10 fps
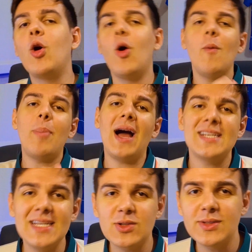
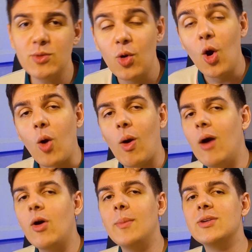compartilha esse conteúdo com
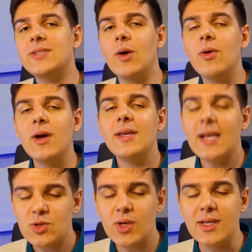algum amigo seu. E
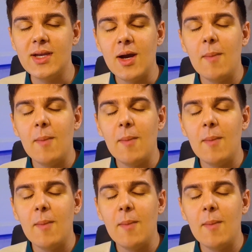é isso aí.